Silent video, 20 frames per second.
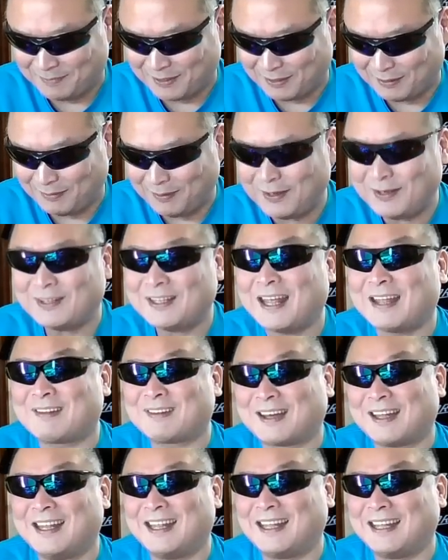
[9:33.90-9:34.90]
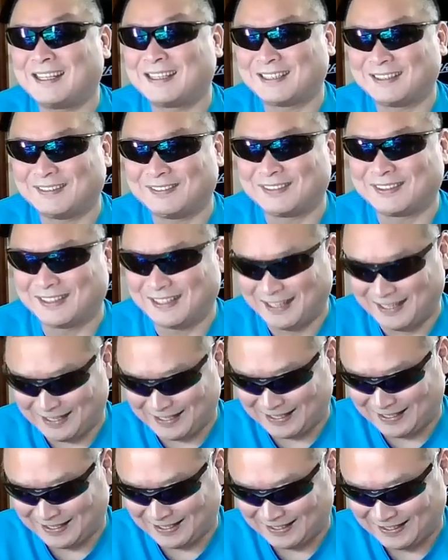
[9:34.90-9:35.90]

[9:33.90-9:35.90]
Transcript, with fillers: ベロベロなのかなと思って